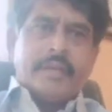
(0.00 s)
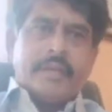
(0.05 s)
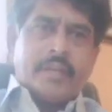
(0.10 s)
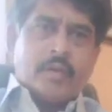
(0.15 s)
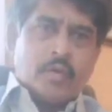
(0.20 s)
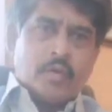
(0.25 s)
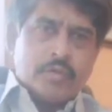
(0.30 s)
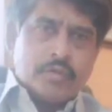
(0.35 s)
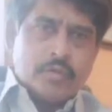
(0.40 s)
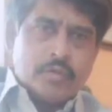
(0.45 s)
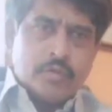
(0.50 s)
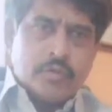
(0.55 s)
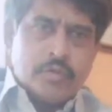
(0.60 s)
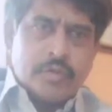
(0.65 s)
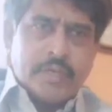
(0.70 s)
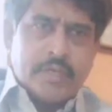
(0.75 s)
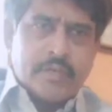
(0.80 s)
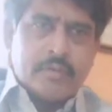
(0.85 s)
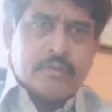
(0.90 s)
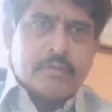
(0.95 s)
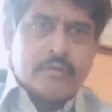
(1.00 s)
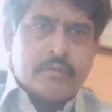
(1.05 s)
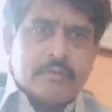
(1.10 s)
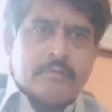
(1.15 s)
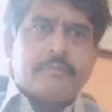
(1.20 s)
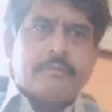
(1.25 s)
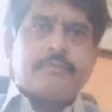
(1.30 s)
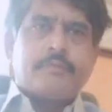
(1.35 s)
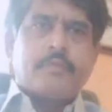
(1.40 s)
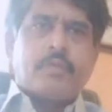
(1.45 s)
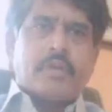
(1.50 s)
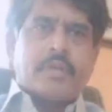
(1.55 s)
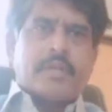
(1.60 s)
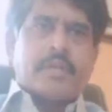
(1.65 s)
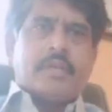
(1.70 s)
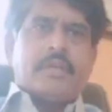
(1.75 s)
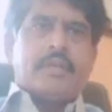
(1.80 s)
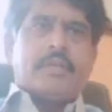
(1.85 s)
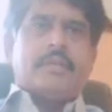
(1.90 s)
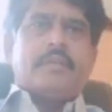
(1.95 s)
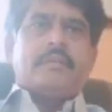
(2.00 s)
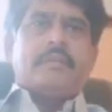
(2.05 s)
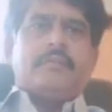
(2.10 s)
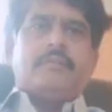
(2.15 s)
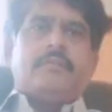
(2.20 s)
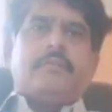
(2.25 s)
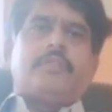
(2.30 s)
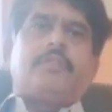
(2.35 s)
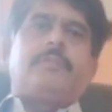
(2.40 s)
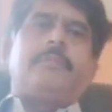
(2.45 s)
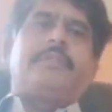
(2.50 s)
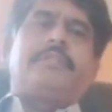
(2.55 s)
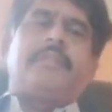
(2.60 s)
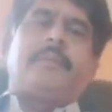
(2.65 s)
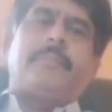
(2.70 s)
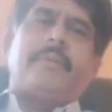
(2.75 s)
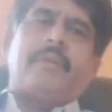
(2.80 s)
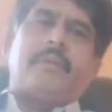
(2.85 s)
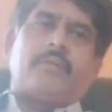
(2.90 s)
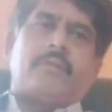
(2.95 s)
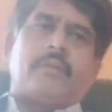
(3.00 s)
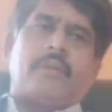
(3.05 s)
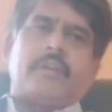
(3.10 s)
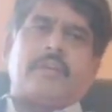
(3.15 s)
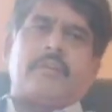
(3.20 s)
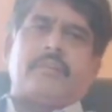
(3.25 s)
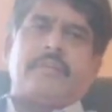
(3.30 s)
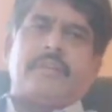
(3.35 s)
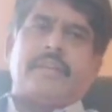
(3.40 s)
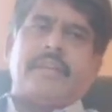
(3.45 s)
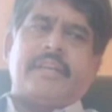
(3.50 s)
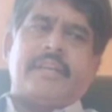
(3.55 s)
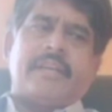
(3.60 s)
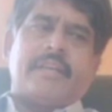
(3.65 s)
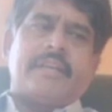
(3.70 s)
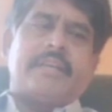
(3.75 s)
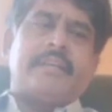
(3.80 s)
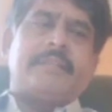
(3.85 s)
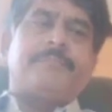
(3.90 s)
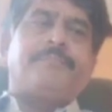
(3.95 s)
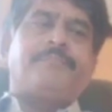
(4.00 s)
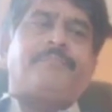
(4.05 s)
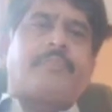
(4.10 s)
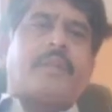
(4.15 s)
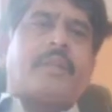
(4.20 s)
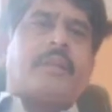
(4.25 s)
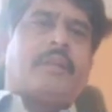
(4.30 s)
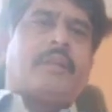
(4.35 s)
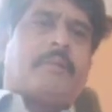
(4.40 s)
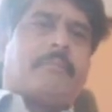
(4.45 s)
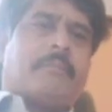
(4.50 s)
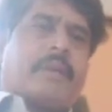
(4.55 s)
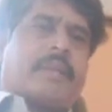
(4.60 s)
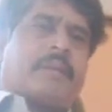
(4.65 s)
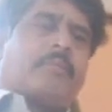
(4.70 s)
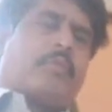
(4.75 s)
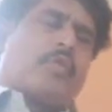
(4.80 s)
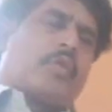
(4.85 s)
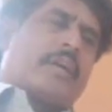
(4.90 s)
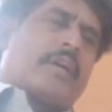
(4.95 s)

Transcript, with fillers: ఈరోజు నేను ఒక విషయం మీకు చెప్పాలనుకుంటున్నాను ఏంటంటే మనకి మూడు